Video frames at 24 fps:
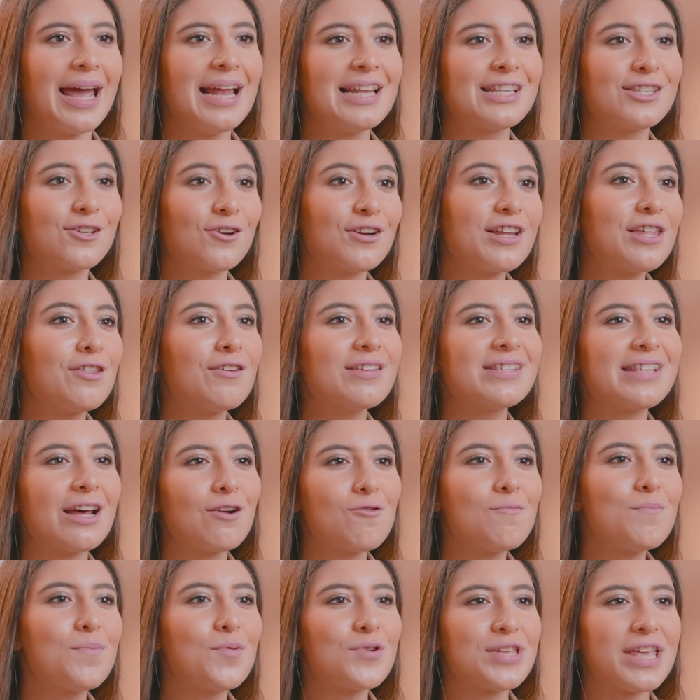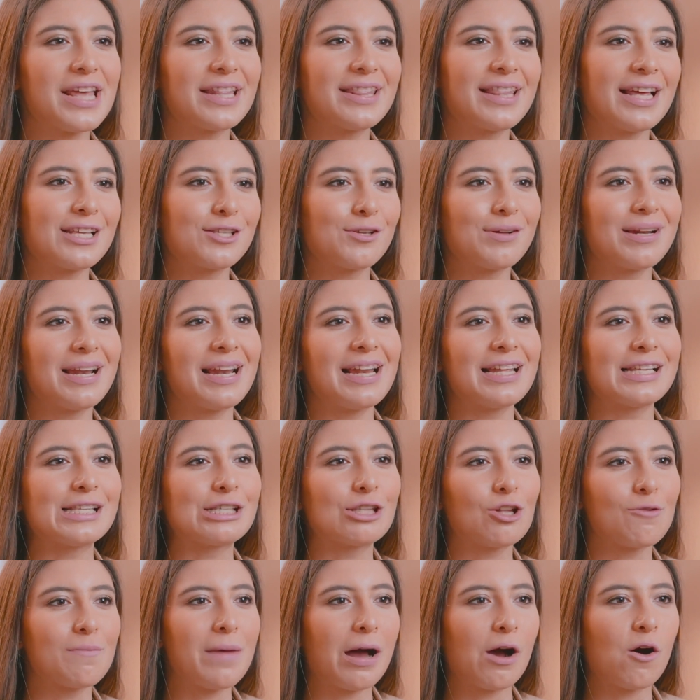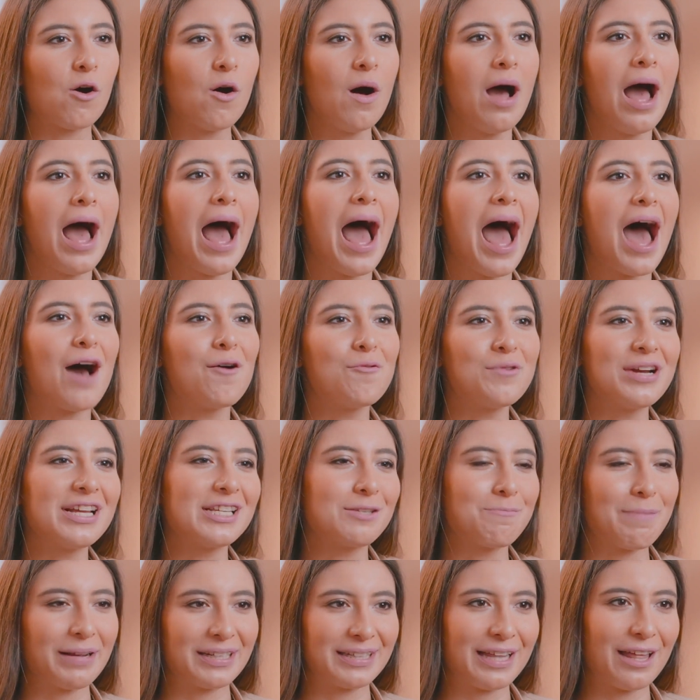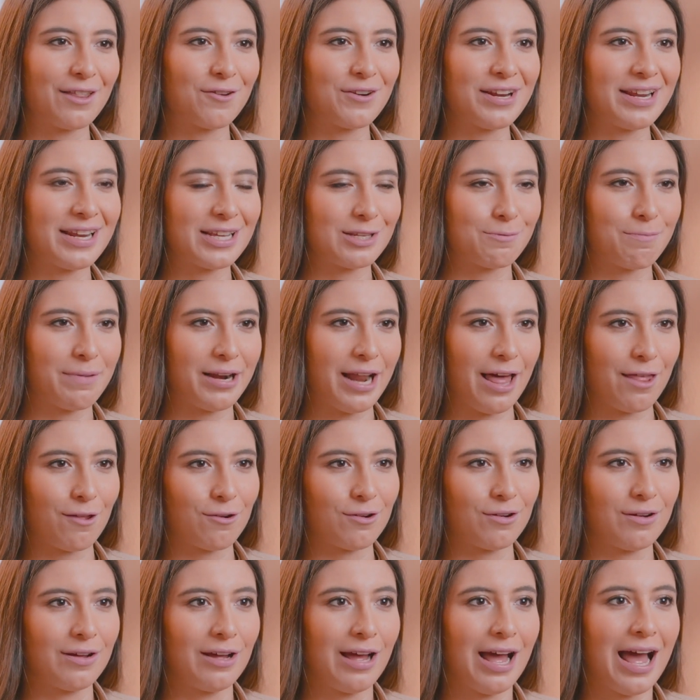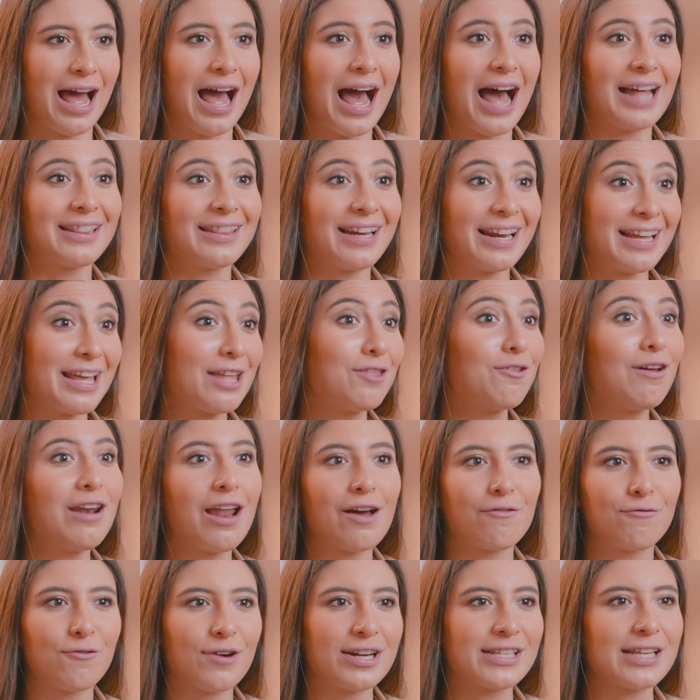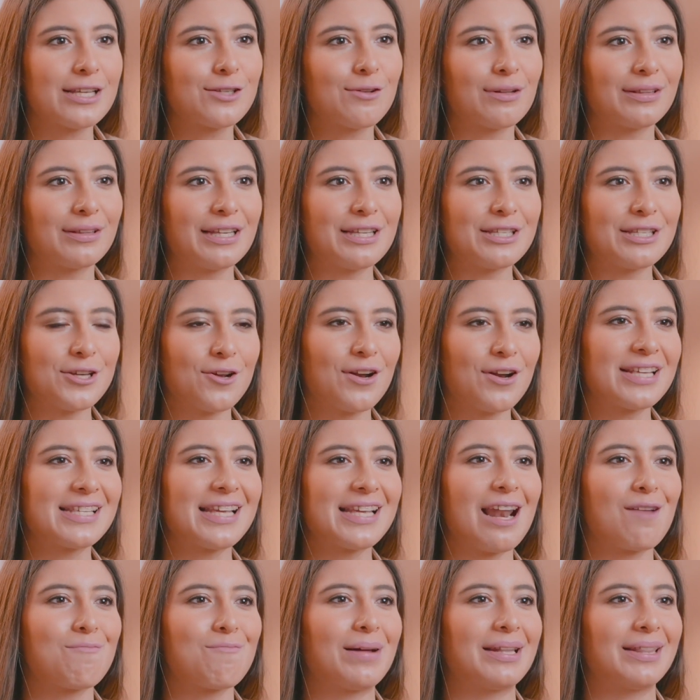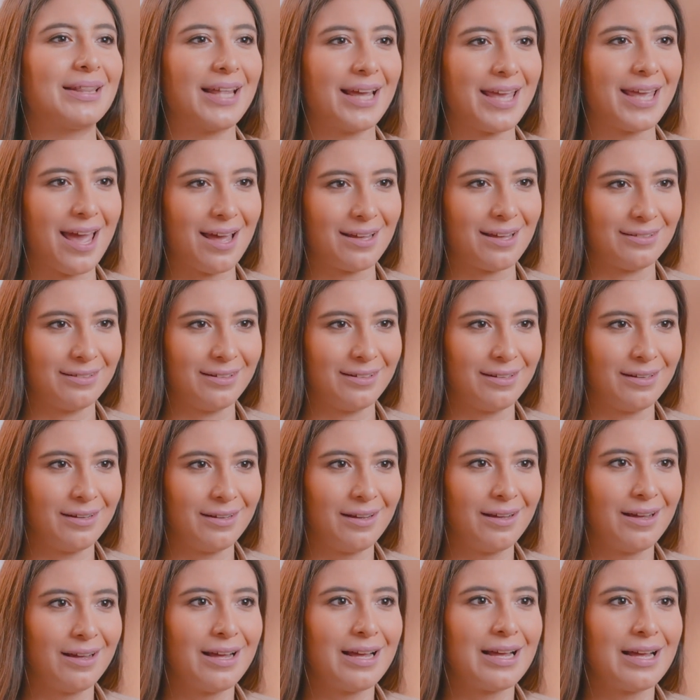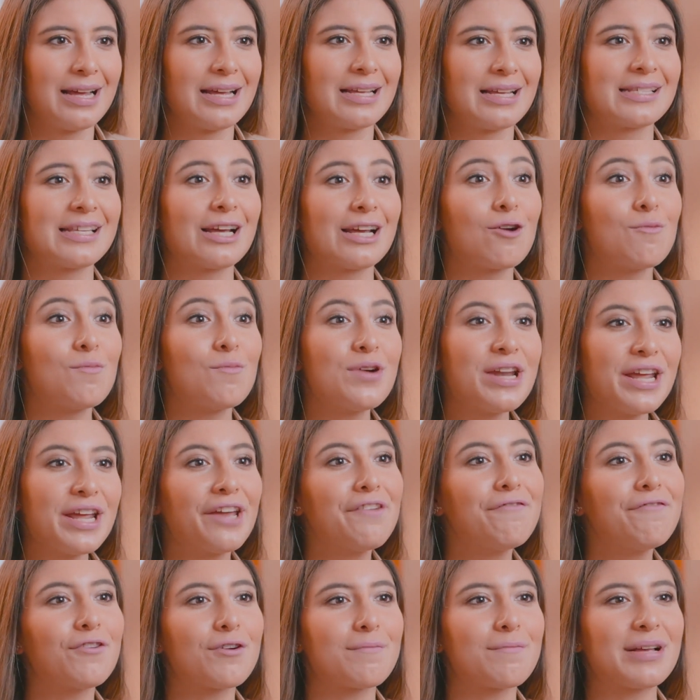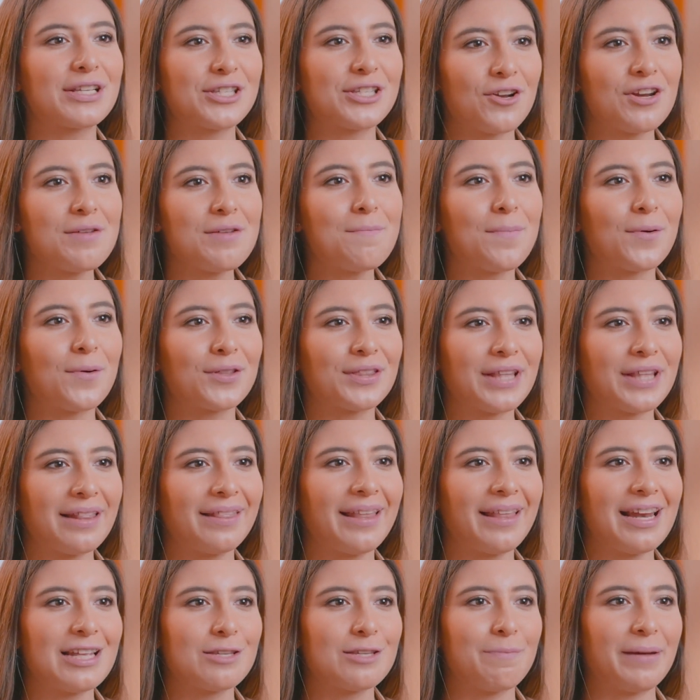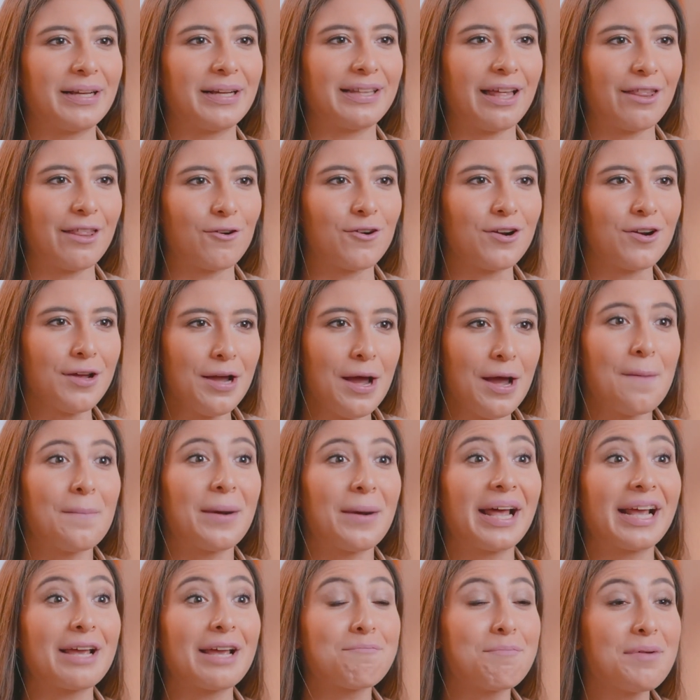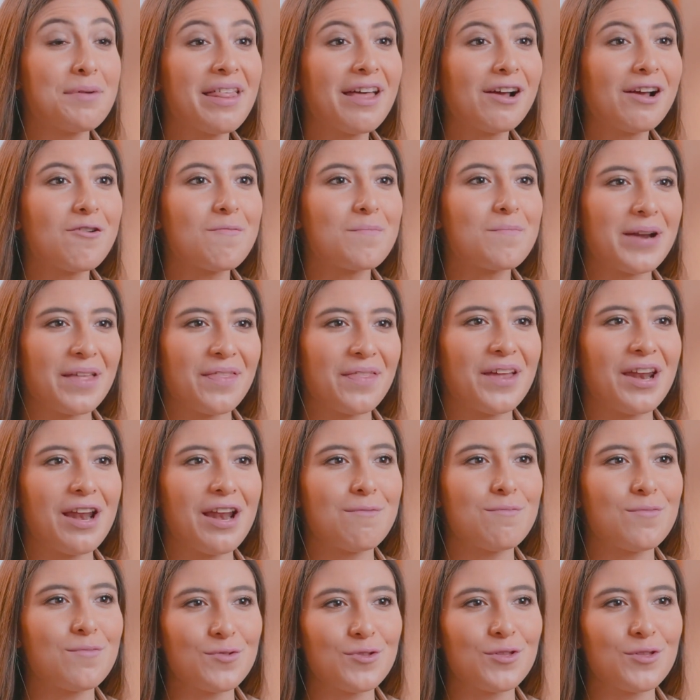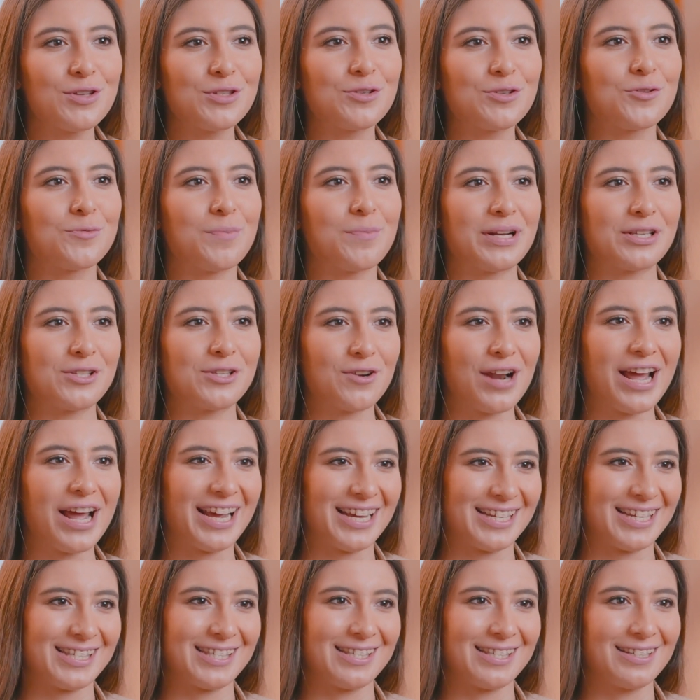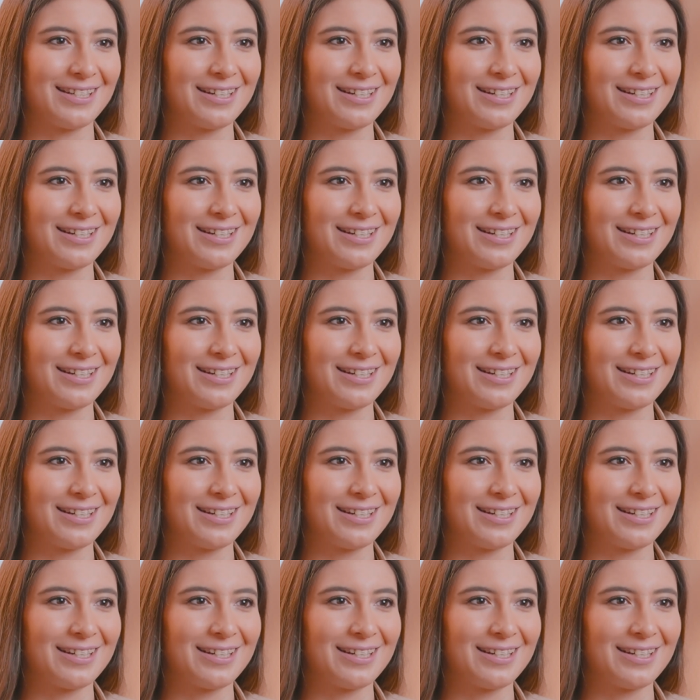El sonido es dar un puñetazo en el estómago a un espectador inesperado, atrayendo a la fuerza su atención hacia la pantalla. Se comunica información importante al espectador para que pueda comprender el mundo y sus personajes.